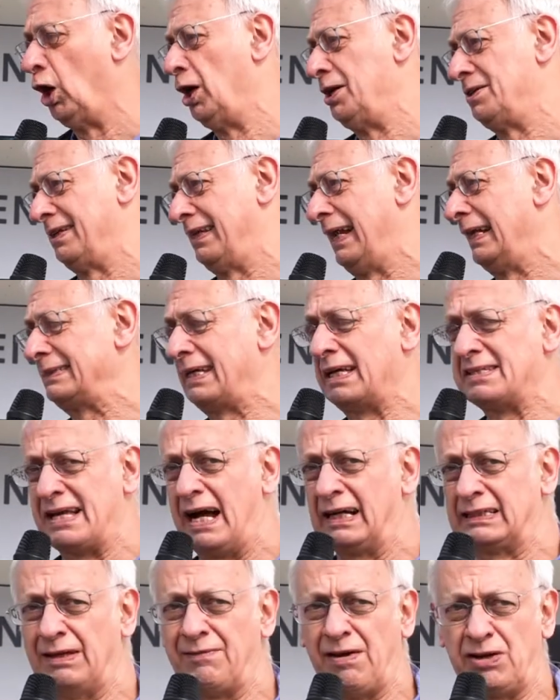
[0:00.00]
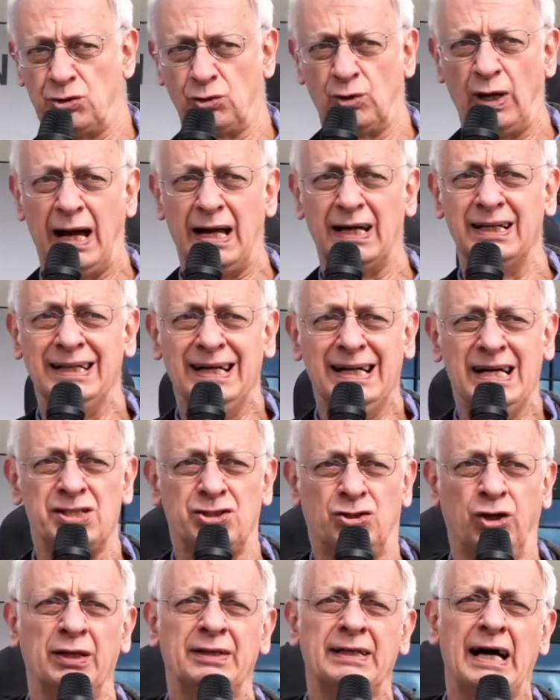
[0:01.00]
äußert. Er hat gesagt, er wäre sogar
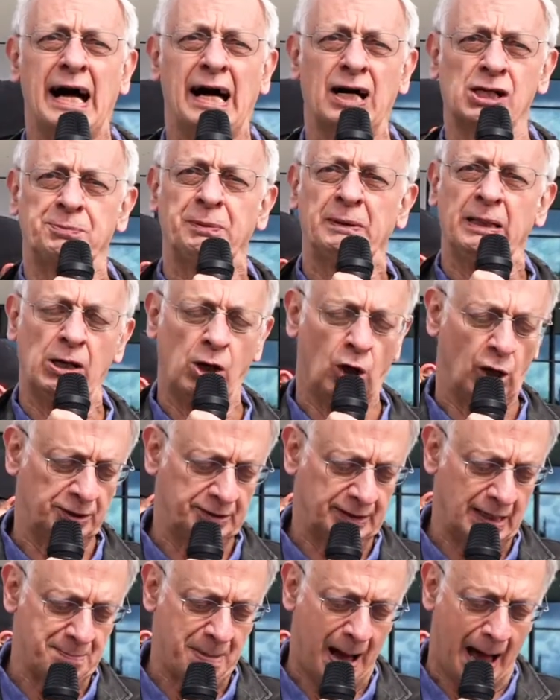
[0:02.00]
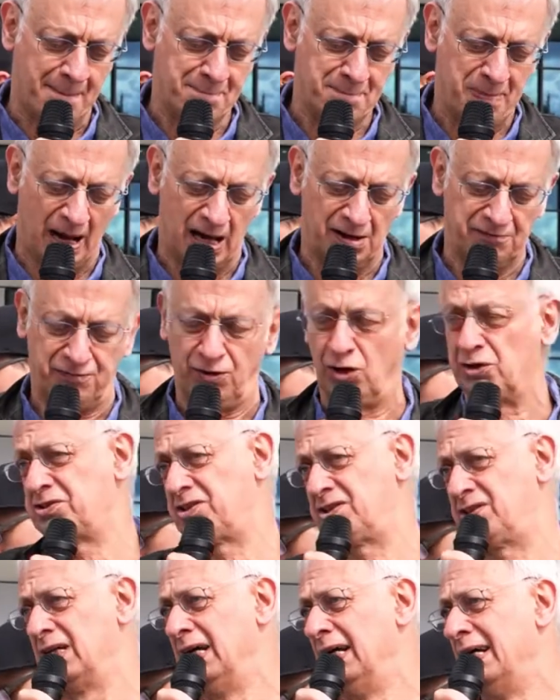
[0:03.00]
solidarisch mit den Leuten, im Hambacher
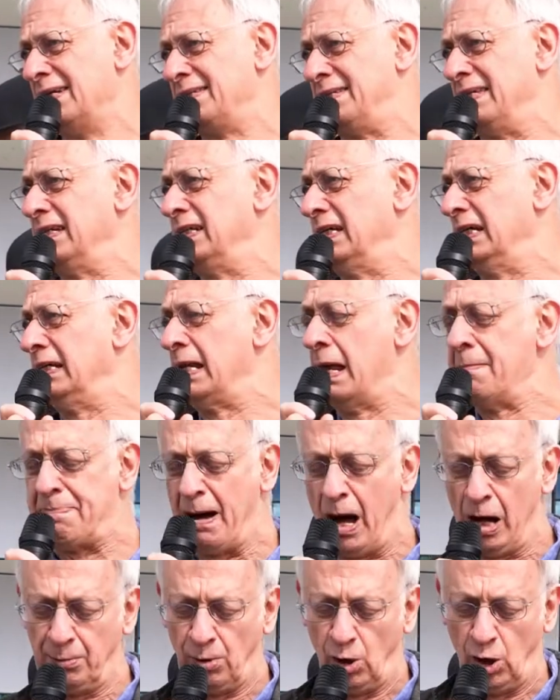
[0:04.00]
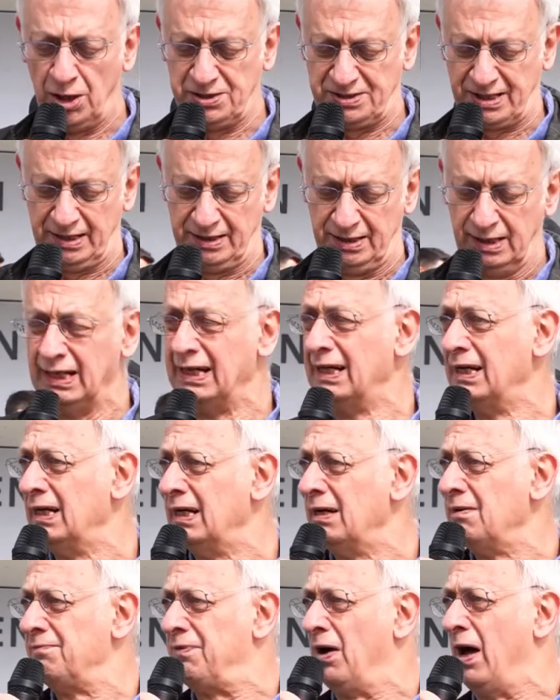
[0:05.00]
Forst sich in den Baumhäusern
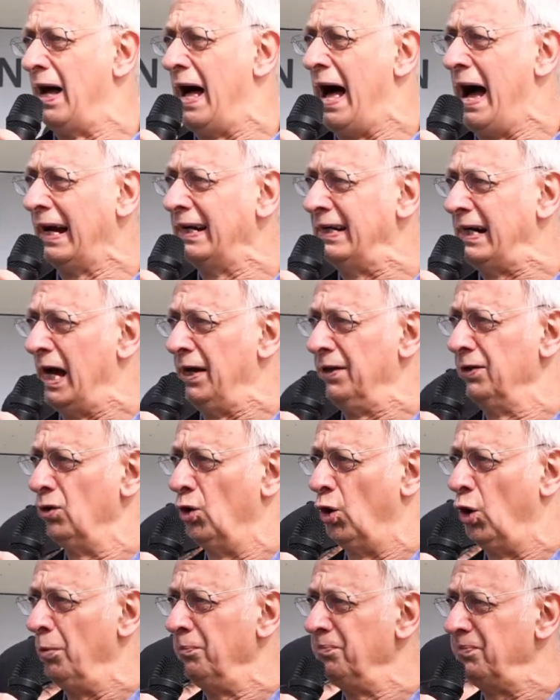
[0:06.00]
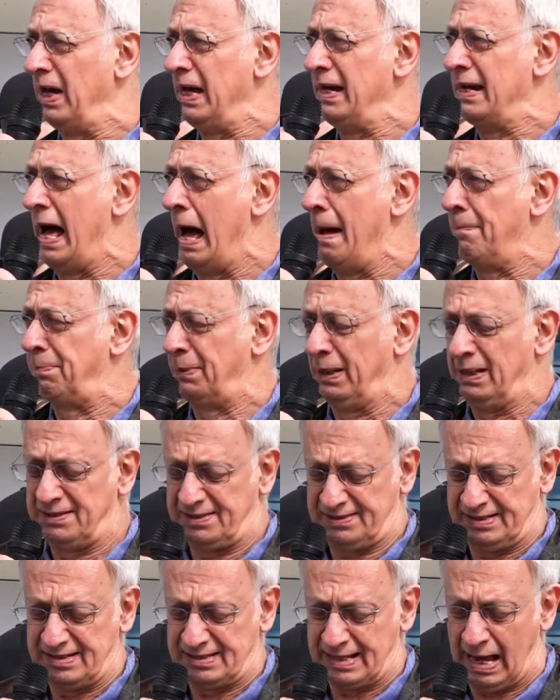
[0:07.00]
verankern, um den
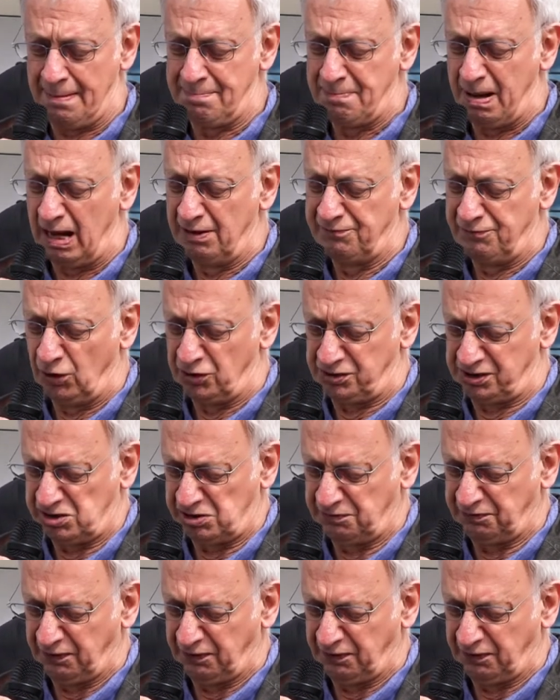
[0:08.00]
Abriss des Hambacher Forstes zu